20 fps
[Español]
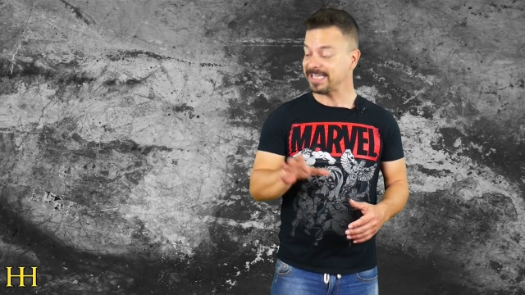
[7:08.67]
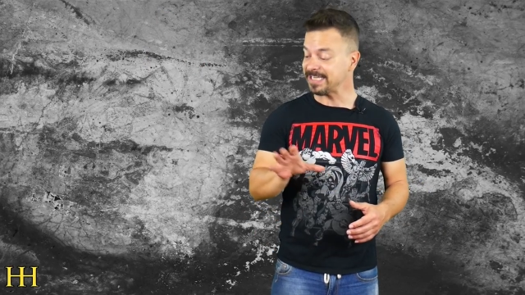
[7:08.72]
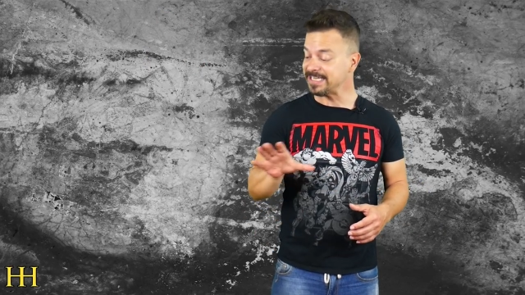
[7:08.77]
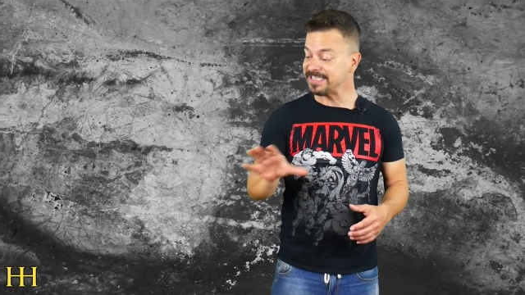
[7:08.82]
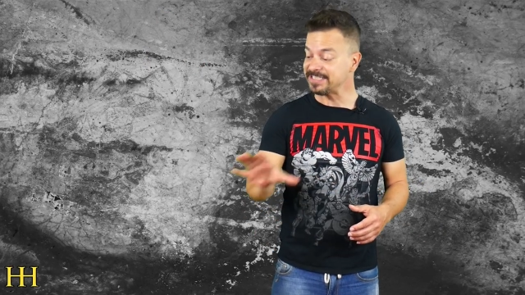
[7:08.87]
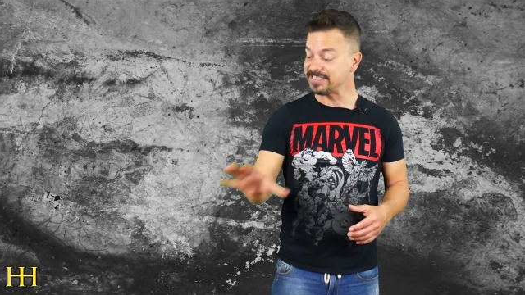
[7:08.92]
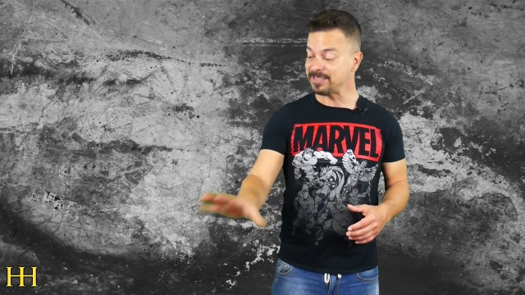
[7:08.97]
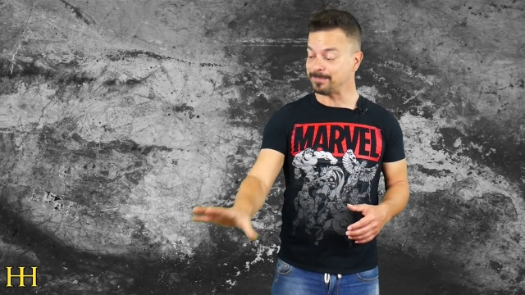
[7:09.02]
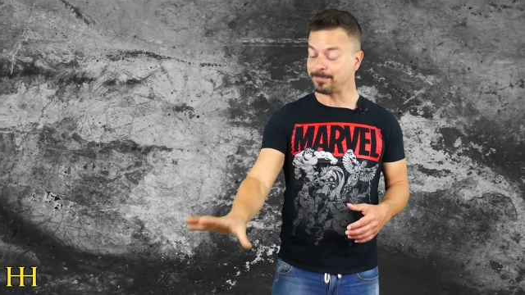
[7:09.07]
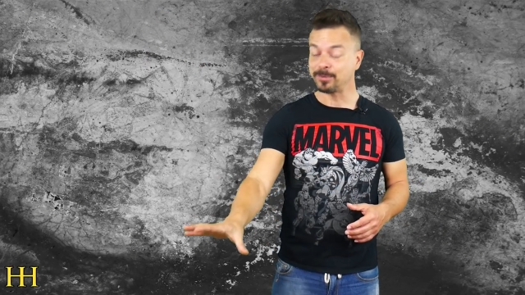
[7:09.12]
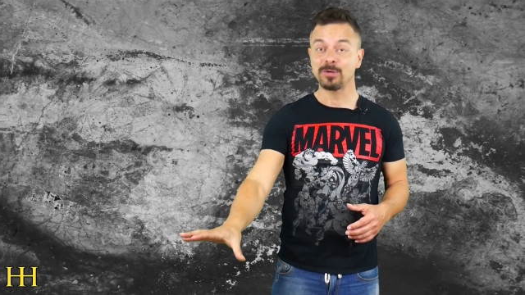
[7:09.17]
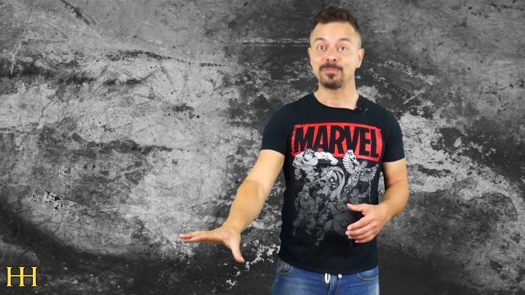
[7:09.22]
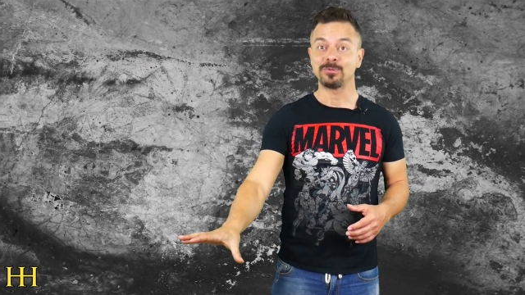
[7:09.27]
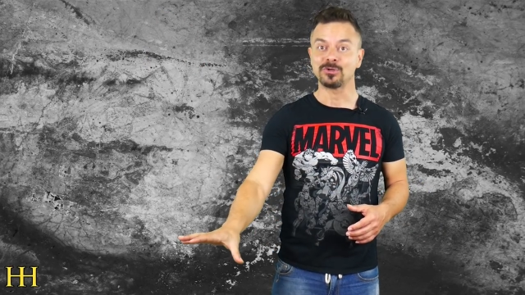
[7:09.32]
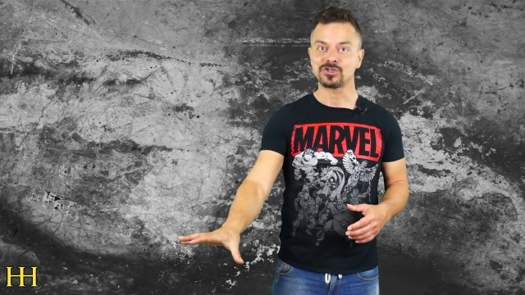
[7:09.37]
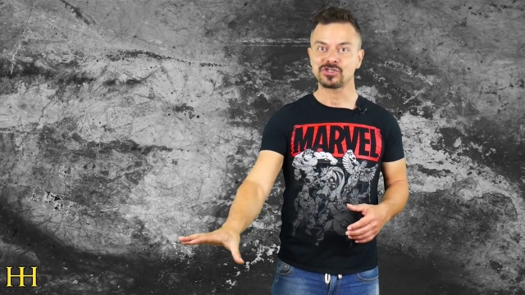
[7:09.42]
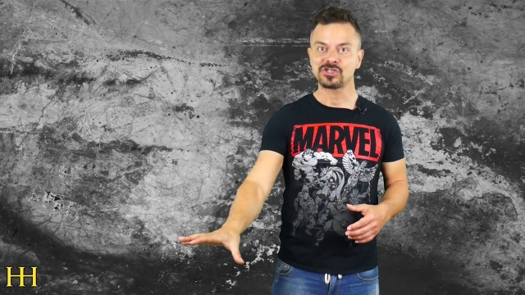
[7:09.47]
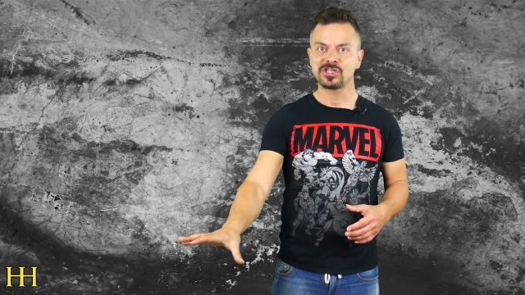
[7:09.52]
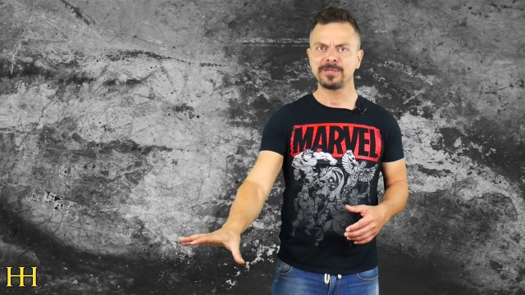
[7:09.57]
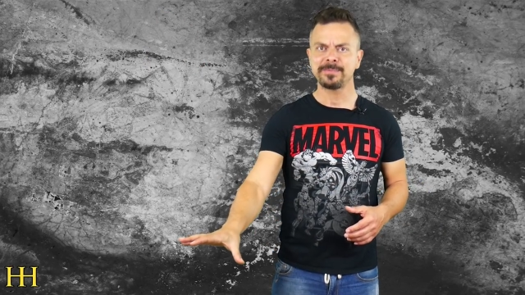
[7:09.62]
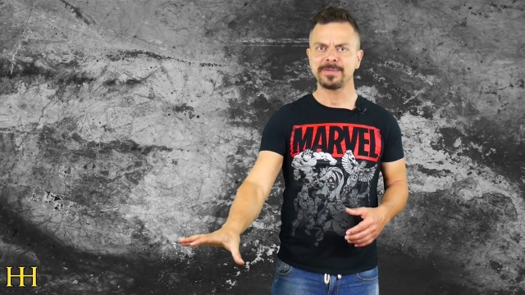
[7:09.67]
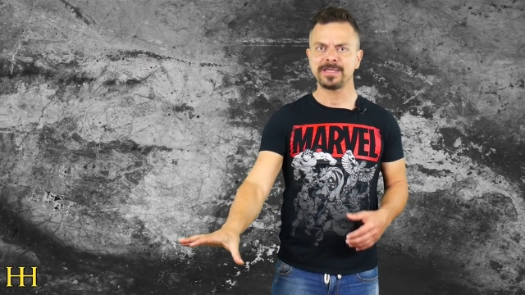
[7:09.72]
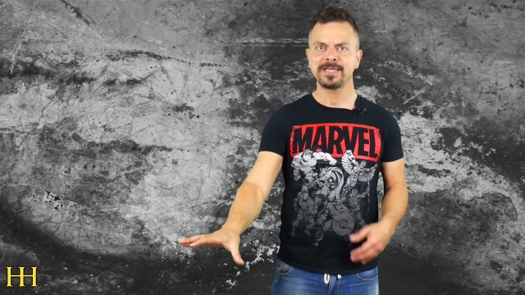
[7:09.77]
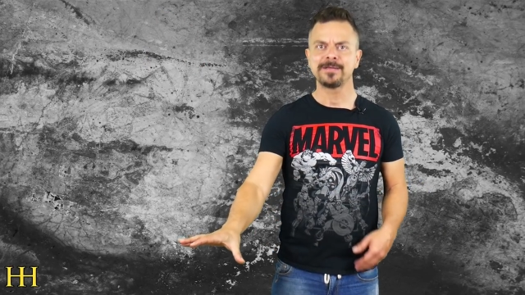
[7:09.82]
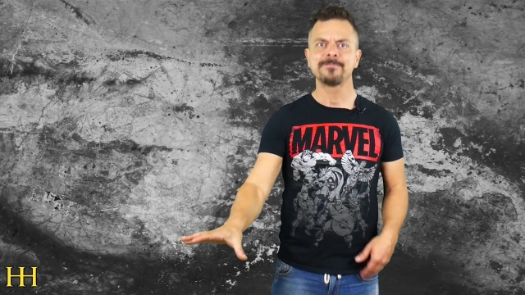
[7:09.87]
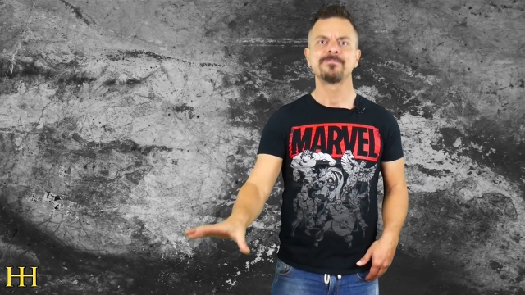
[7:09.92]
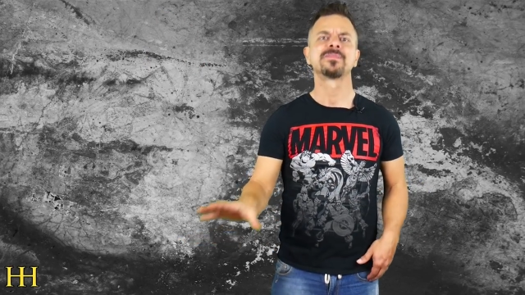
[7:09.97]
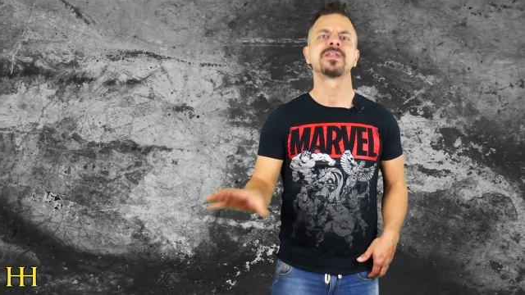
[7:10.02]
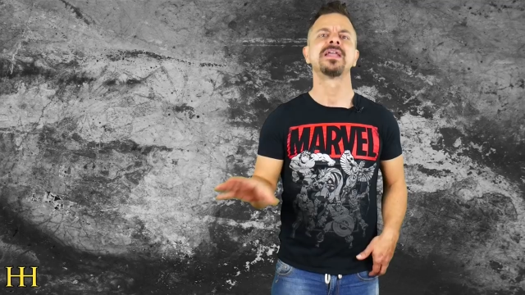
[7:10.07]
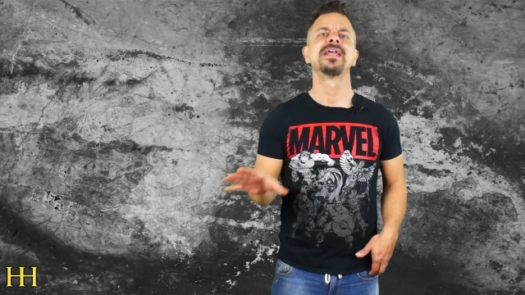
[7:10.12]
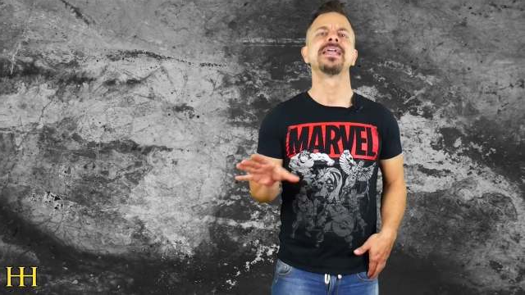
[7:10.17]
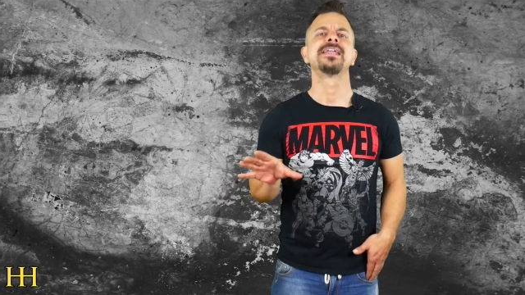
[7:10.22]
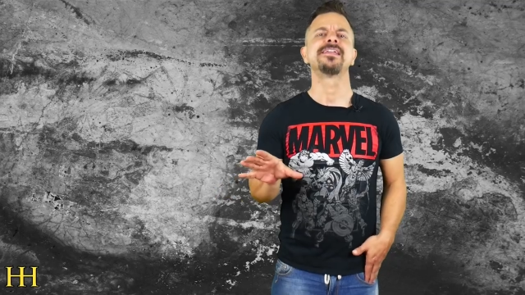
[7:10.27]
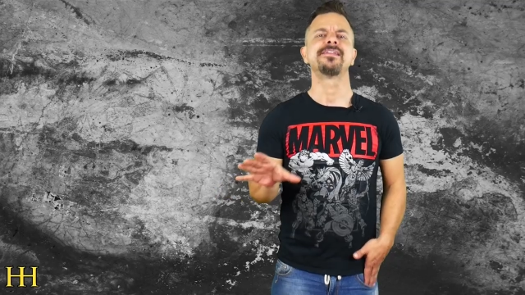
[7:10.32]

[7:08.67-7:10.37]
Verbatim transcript: si Promos TV